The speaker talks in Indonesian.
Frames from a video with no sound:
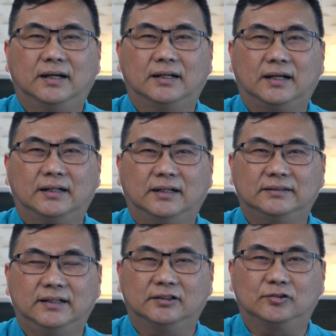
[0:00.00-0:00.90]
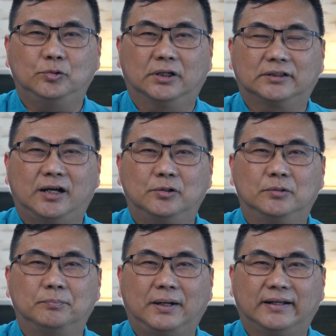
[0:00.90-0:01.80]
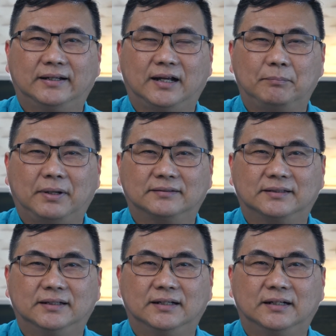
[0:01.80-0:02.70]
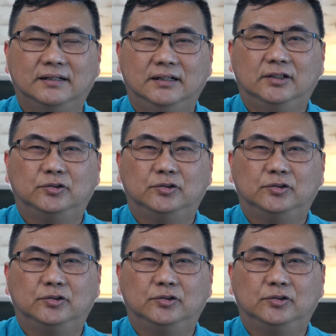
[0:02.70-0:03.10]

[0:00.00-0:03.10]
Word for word: Anak-anak di atas 2 tahun pakaikan masker,